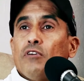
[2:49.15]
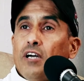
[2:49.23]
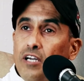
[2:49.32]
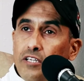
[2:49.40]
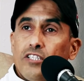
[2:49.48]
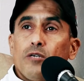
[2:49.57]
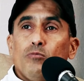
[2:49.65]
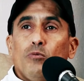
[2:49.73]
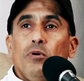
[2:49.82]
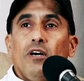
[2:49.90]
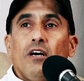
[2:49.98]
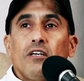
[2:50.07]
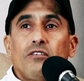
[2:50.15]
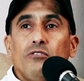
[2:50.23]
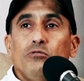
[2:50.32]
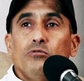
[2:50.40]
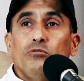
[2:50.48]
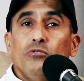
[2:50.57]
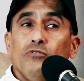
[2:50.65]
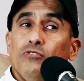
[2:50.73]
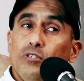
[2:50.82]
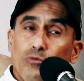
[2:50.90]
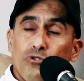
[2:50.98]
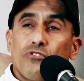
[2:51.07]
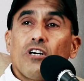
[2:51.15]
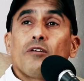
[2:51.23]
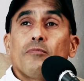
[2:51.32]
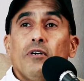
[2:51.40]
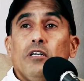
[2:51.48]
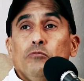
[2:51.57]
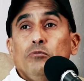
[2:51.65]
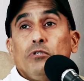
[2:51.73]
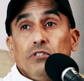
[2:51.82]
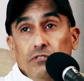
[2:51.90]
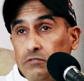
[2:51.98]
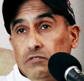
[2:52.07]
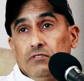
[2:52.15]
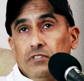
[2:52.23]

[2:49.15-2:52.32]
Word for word: فاهتموا بحالكم في المستقبل ممكن